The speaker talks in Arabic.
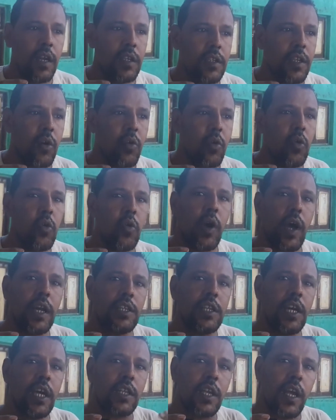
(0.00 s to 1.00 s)
ده كله
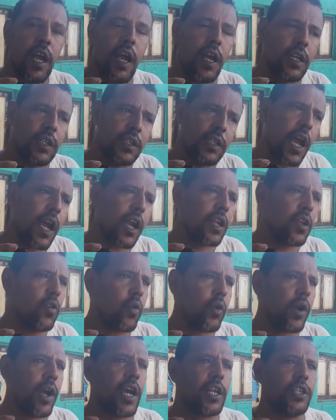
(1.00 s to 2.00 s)
حاجات اه داخلي
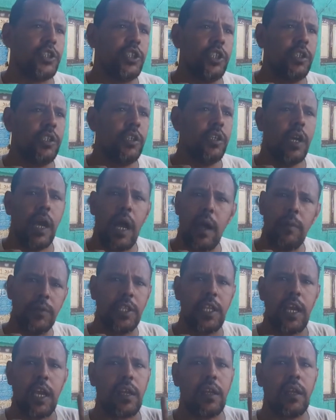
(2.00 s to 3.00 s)
وخارجي اه من
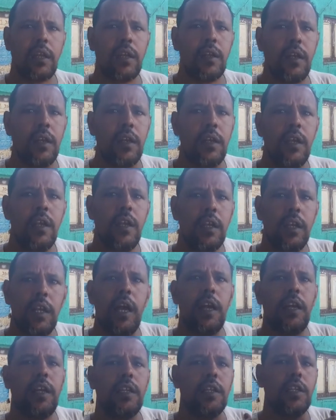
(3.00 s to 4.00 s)
داخل لا,
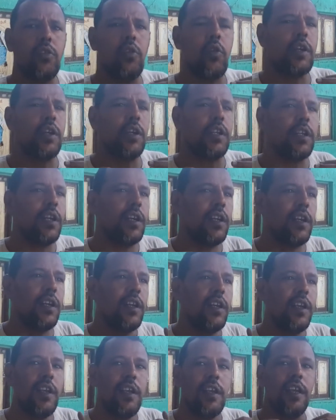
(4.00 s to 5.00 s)
لا احنا دلوقتي احنا
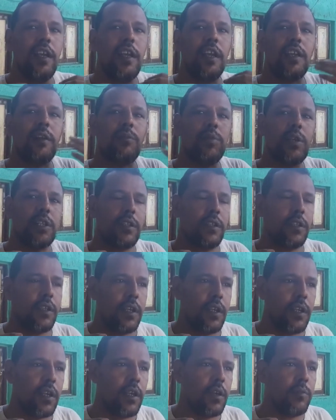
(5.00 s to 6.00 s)
احنا بن
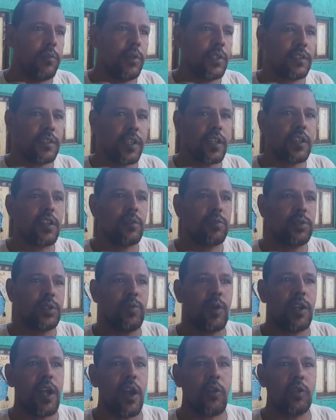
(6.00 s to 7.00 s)
بنصدر مش
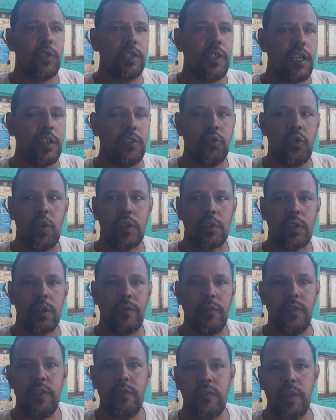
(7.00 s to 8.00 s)
بناخد يعني دلوقتي
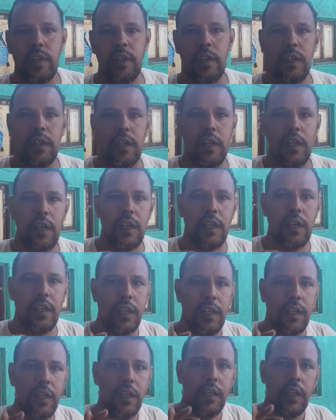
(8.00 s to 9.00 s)
طفيف
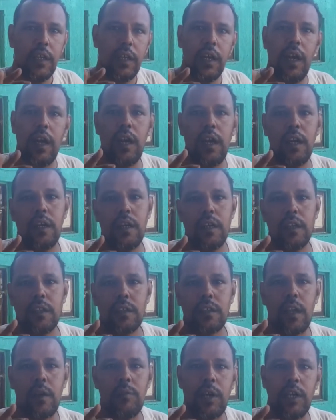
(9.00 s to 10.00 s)
اه
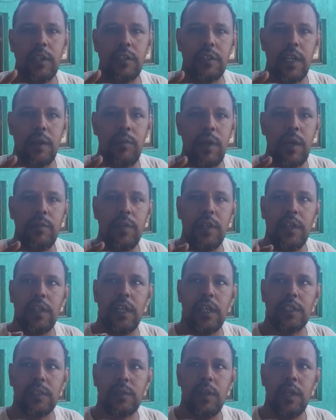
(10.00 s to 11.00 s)
طبعا تمام
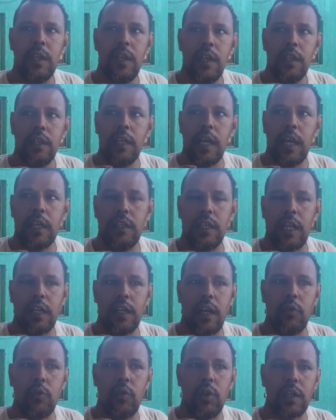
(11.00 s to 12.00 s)
احنا يعني يعني
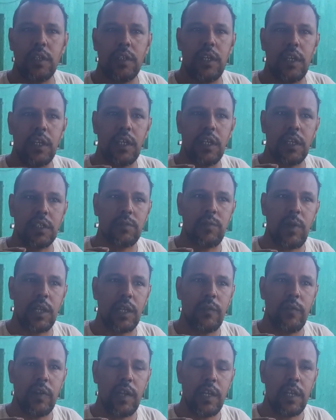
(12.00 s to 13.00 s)
هقول لك احنا اصبحنا
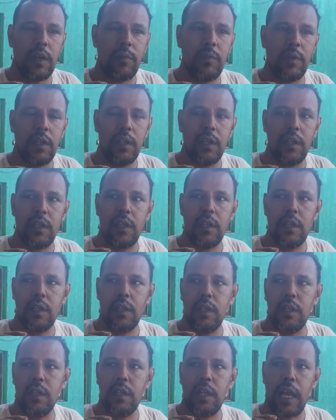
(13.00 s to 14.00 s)
في الايام
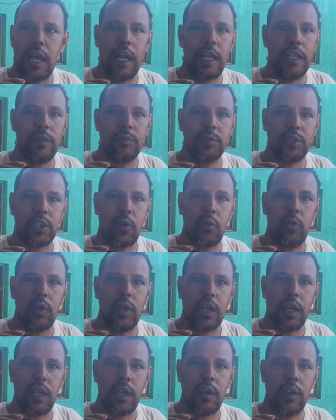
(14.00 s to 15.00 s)
الحاليه مش هقول
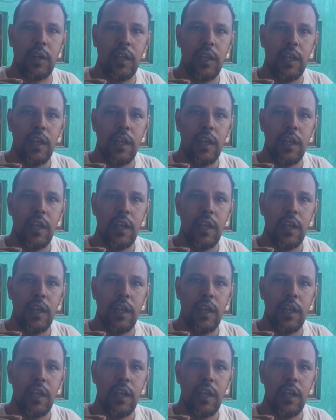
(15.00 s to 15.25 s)
لك انا